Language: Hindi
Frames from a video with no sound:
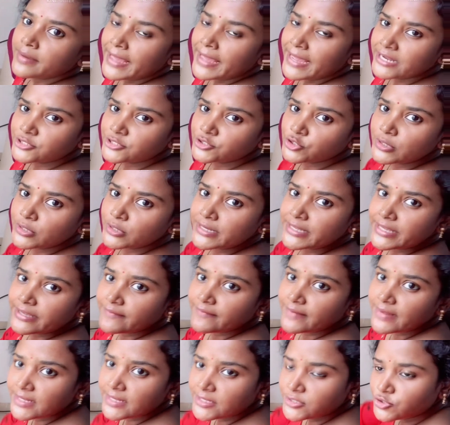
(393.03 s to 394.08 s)
एक्चुअली ये
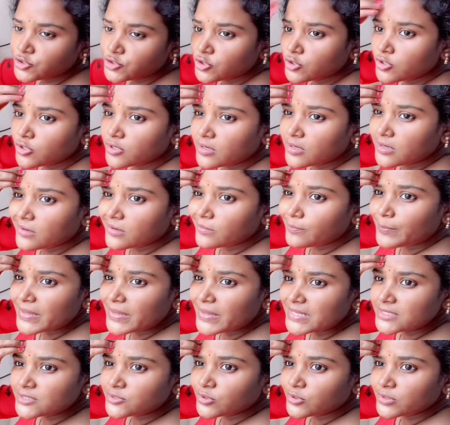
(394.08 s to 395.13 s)
वाले जो
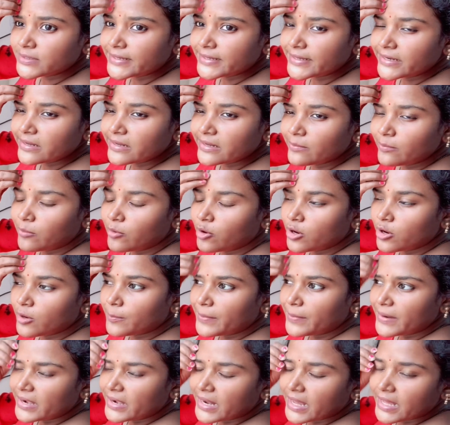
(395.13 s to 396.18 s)
पिन्स होते हैं ना बोर्ड
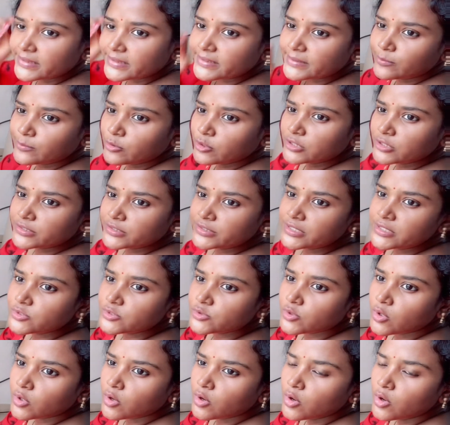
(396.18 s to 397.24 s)
पिन आते बोलते हैं
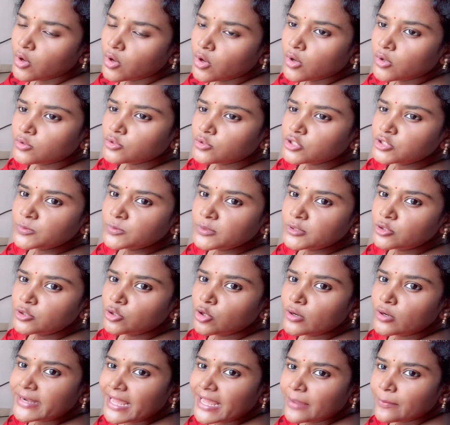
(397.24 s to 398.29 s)
उसको तो उसमें
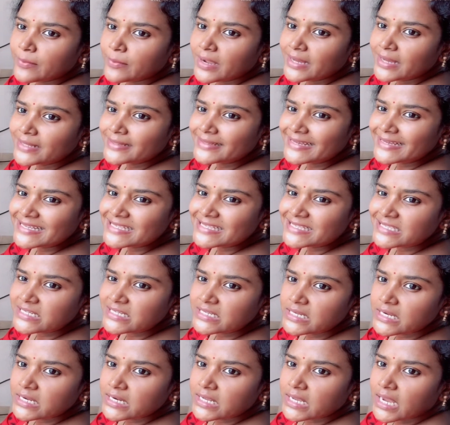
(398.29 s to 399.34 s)
दो टाइप का आता है एक
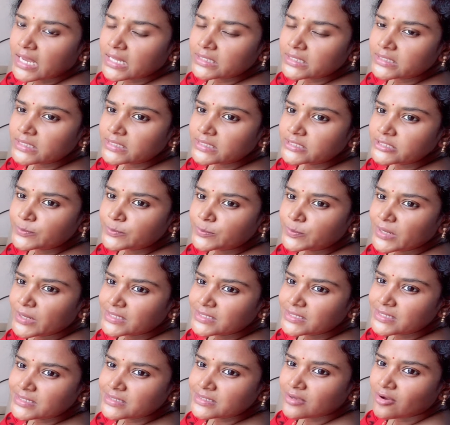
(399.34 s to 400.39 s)
स्टील का आता है चिपटा
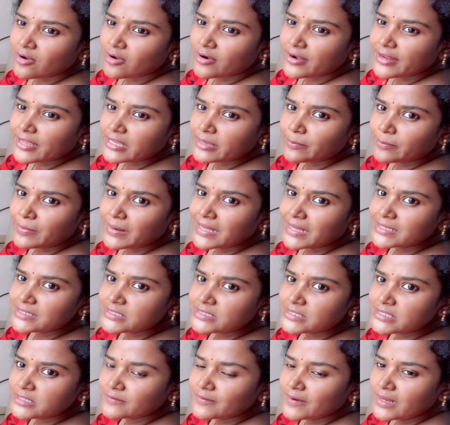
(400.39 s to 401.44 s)
जैसा और एक ये
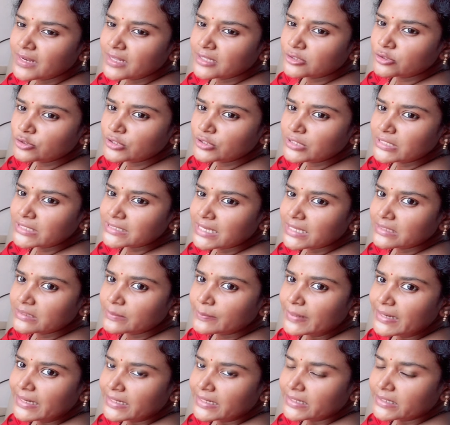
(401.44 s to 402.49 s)
प्लास्टिक वाला तो ये ज़्यादा
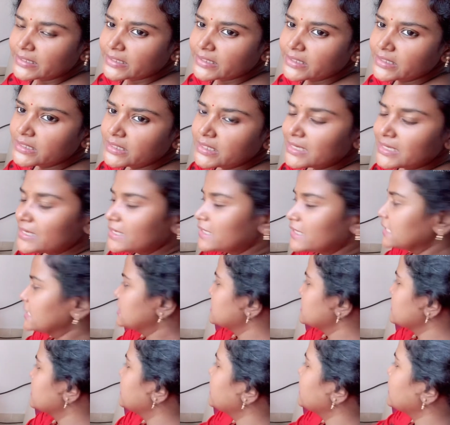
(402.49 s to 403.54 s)
बेटर है
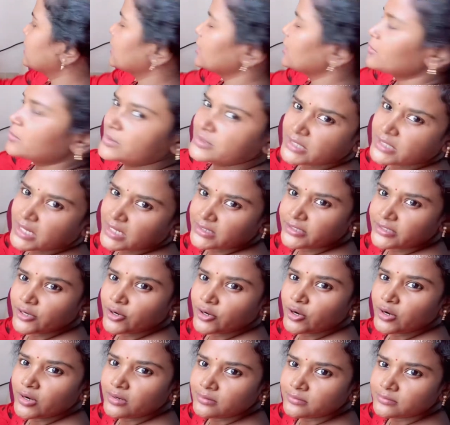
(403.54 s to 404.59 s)
ईजिली निकल भी जाता है
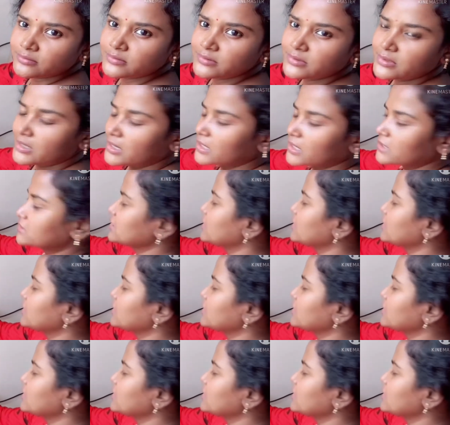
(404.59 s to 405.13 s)
और अच्छा